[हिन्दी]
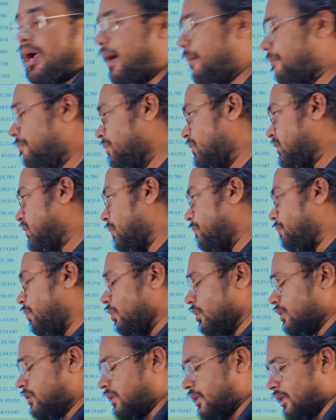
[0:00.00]
अब
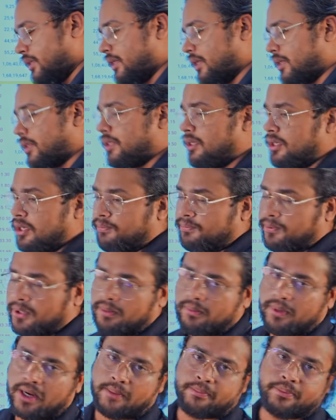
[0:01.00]
सपोज करिए कि
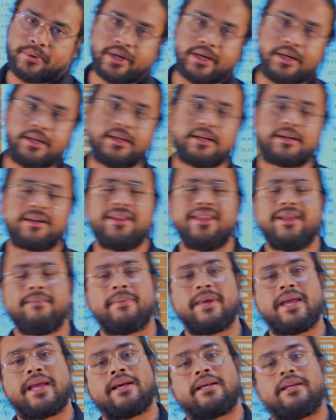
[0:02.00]
निफ्टी में आप ट्रेड कर रहे हैं या
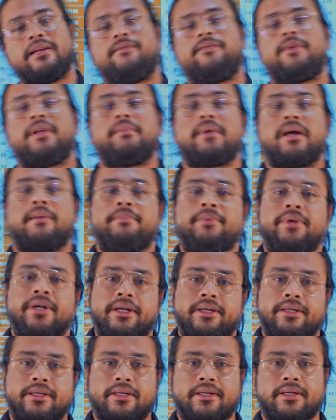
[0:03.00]
बैंक निफ्टी में आप
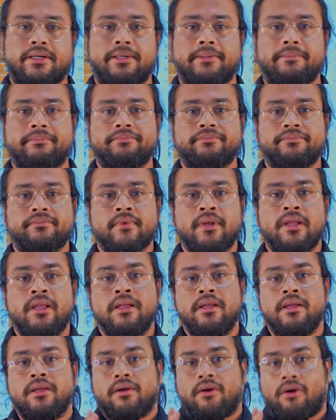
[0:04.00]
ट्रेड कर रहे
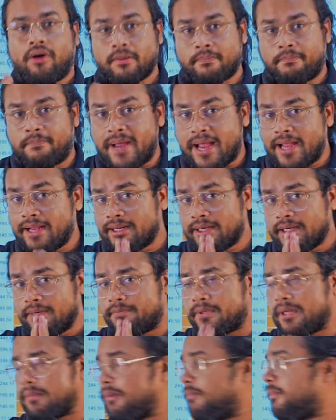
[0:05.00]
हैं और बैंक
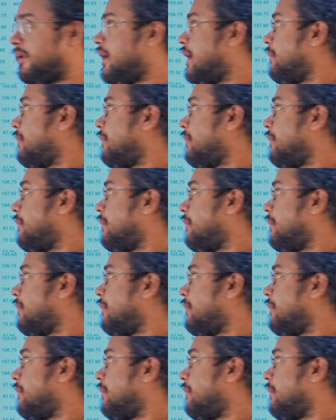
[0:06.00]
निफ्टी में मैं